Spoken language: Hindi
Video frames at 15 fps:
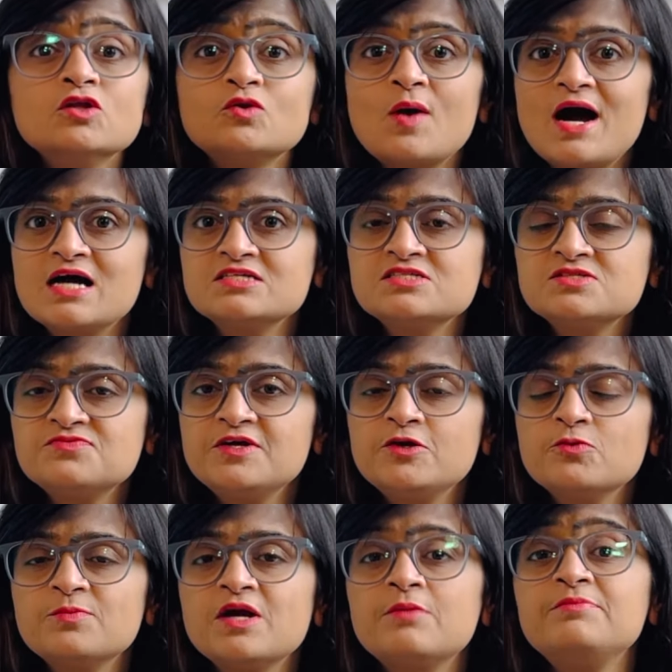तो आज इस
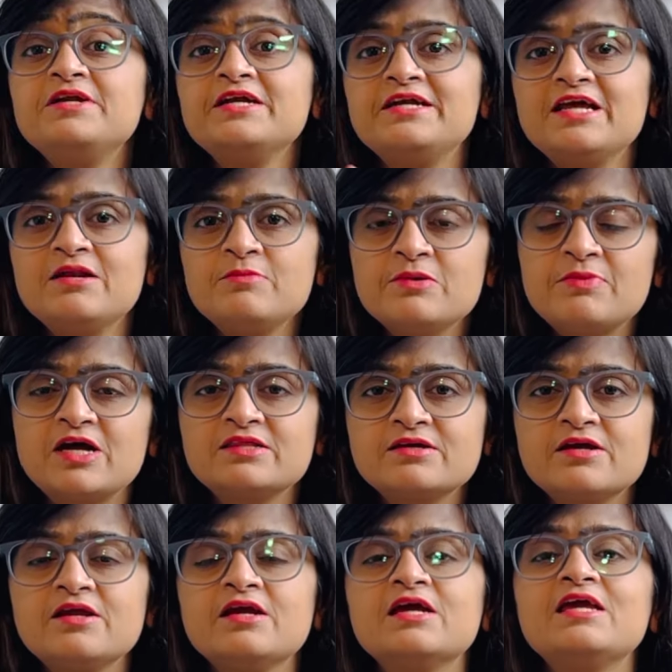वीडियो में हम डिटेल में बात
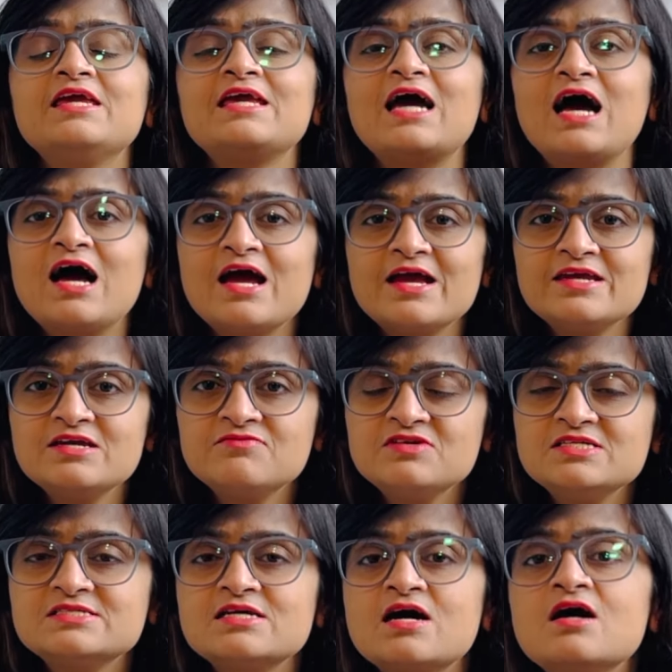करेंगे क्या है ये
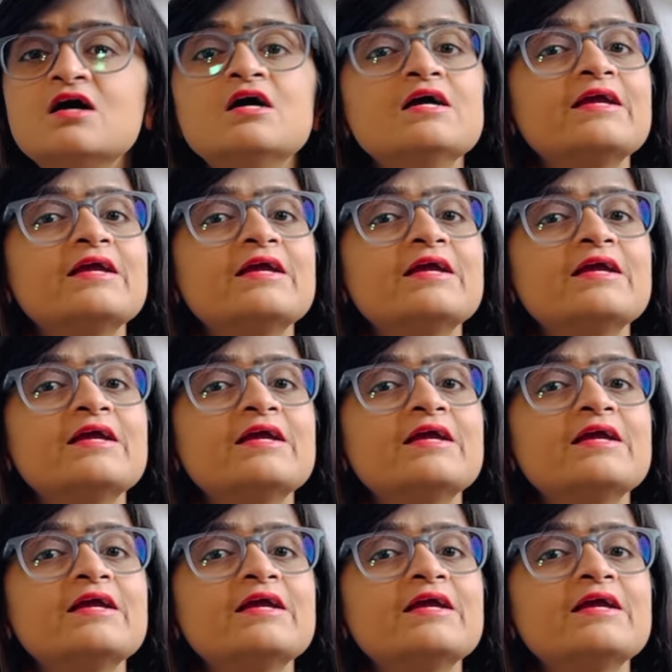वीजा